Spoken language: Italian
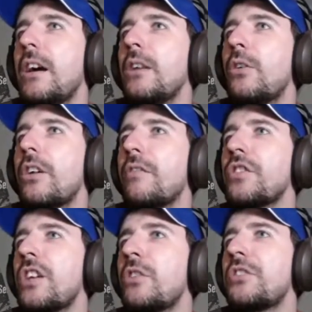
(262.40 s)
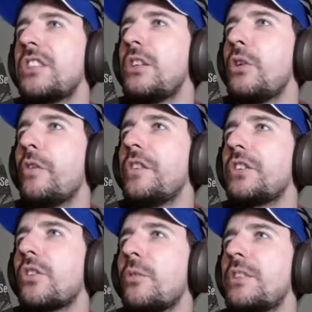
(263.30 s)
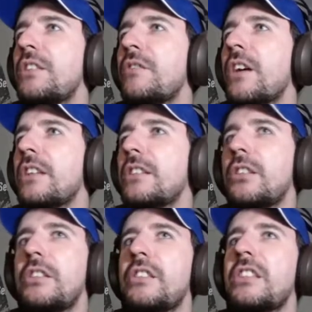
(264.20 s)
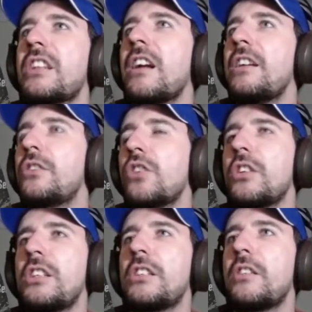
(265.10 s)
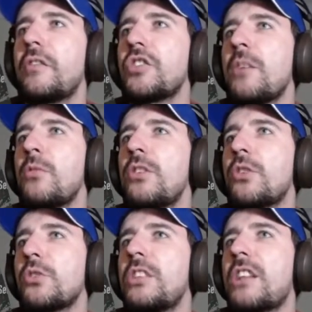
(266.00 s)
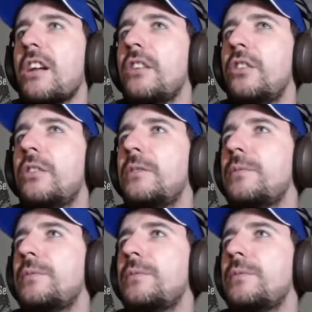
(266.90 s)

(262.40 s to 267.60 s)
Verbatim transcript: Allora, facciamo così. Io ho visto come si fa. Ti, ti traino. Cioè, ti, ti facciamo il coso di traino.